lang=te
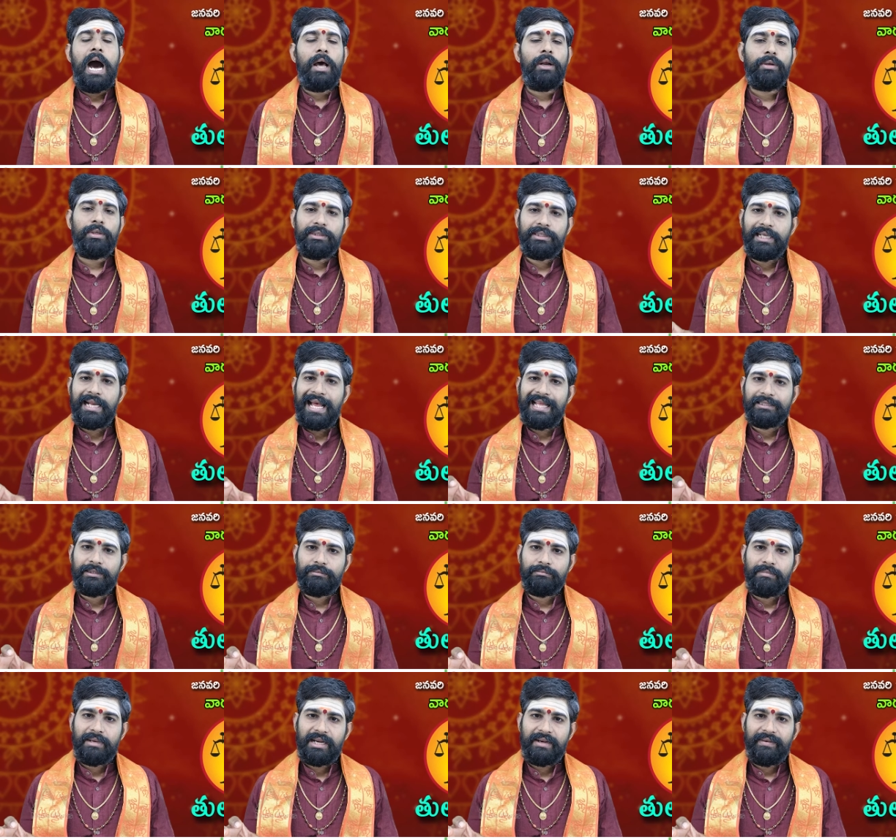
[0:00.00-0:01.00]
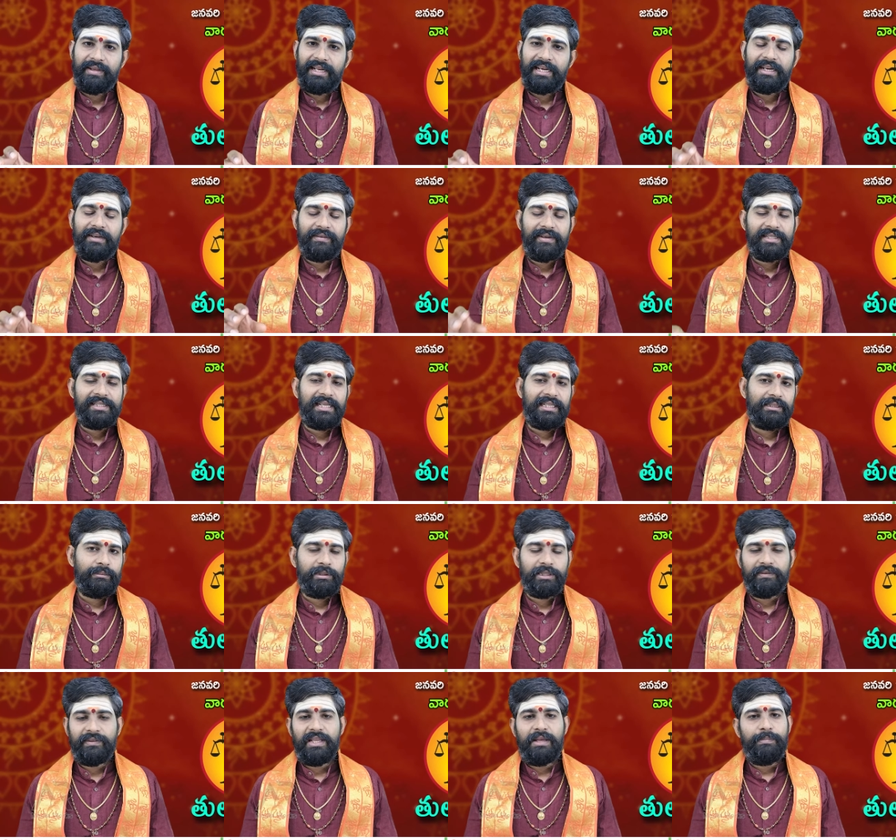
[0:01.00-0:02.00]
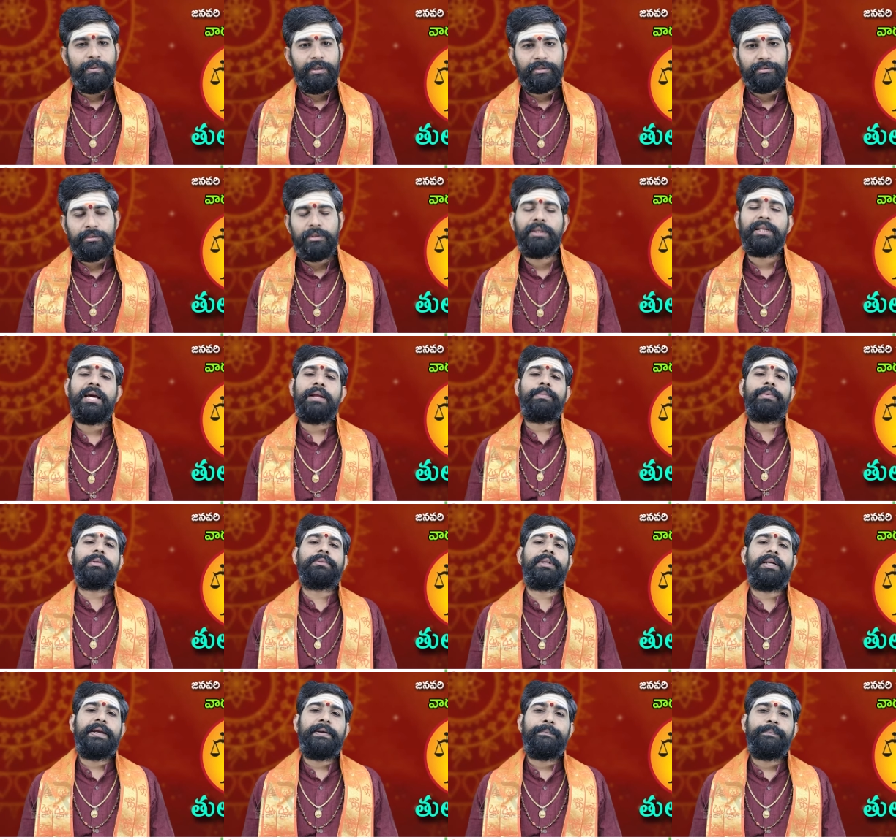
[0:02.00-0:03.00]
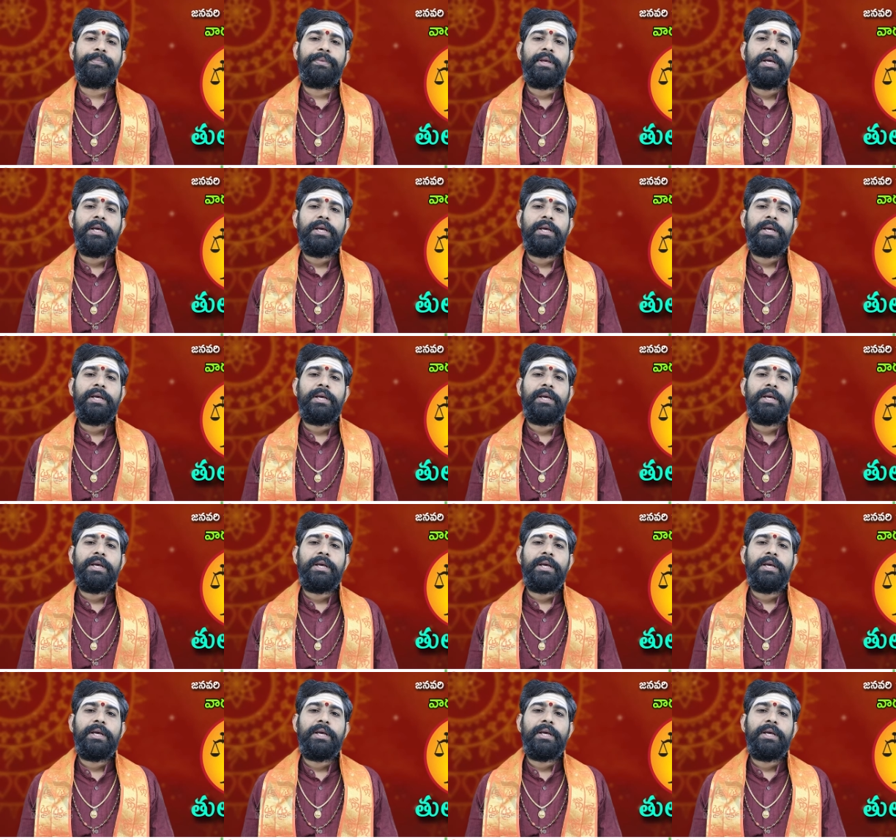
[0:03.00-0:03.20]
ఆలోచనాత్మకమైనటువంటి సతమతమయ్యే పరిస్థితులు కనపడుతున్నాయి